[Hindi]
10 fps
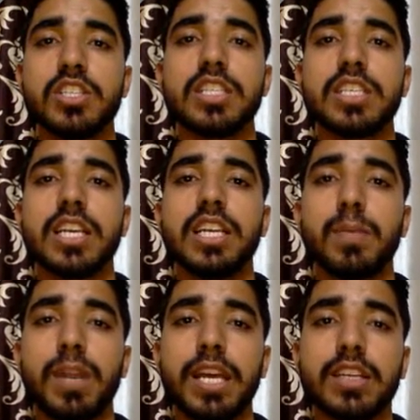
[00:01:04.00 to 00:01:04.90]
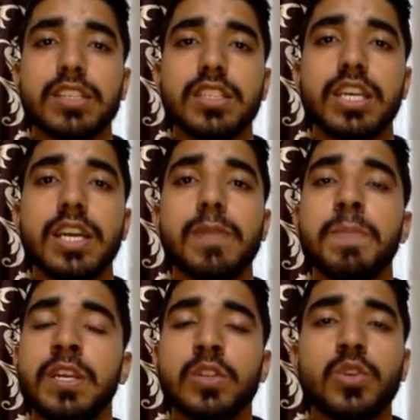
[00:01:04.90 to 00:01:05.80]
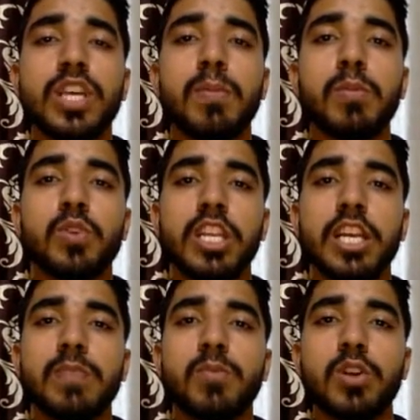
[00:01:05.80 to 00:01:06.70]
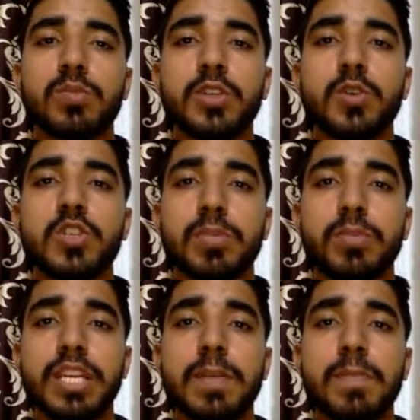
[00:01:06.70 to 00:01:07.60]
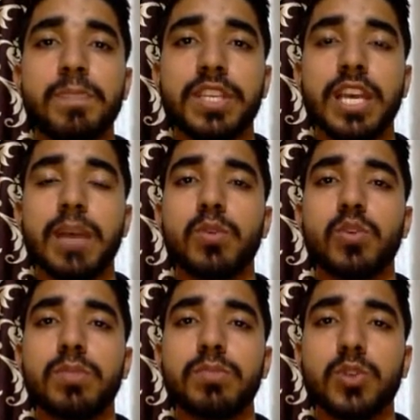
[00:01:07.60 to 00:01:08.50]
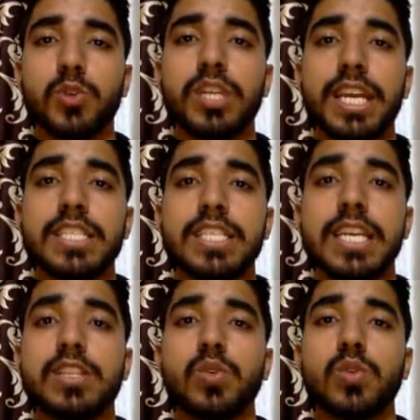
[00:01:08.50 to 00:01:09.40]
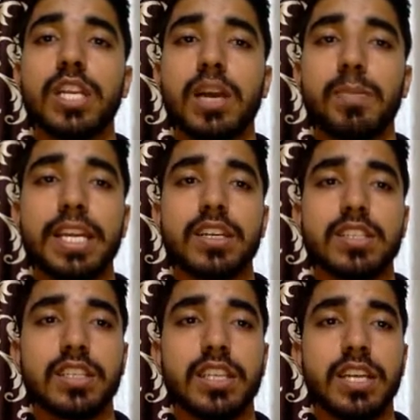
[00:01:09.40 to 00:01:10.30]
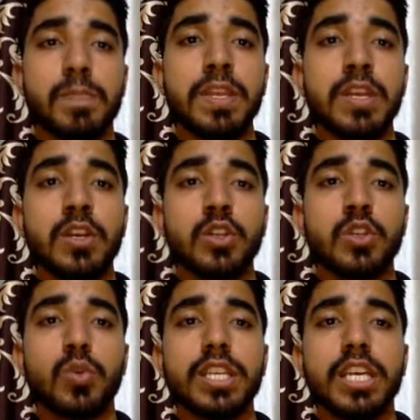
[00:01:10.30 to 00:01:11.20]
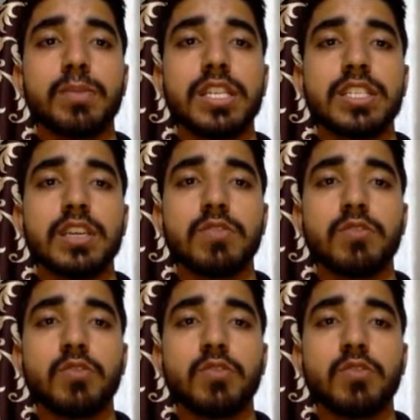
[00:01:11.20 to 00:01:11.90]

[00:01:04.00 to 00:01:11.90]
इसके लिए अप्लाई कर सके तो ये आप लोगों के लिए एक बहुत बड़ी खुशखबरी है कि आप लोग अब दो नए सैनिक स्कूल के लिए अप्लाई कर सकते हैं तो आइए एक बार इसके फॉर्म